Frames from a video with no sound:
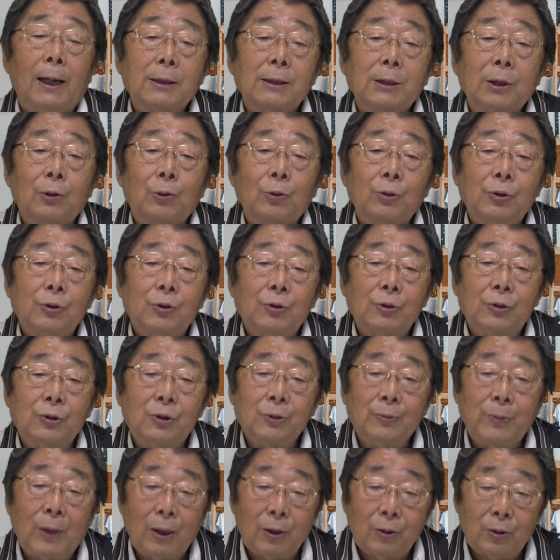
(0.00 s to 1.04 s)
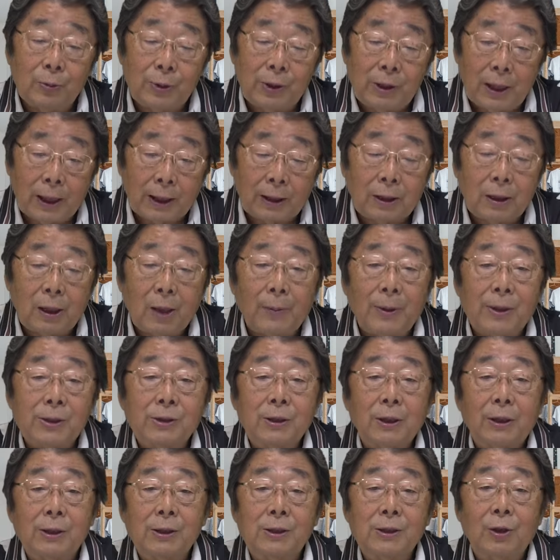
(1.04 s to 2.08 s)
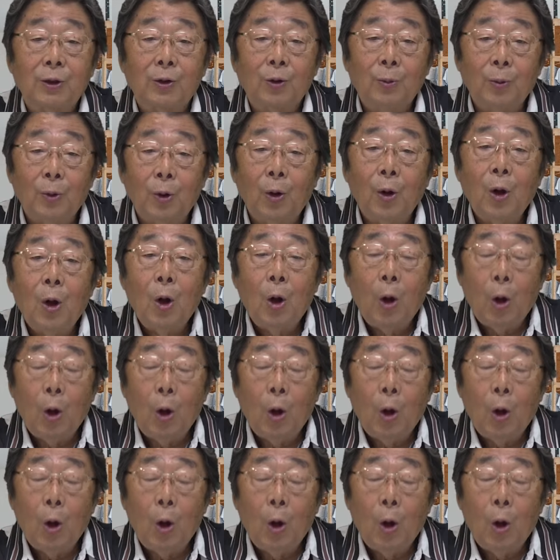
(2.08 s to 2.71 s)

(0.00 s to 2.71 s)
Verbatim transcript: 朝のニュース番組やってましたですけども、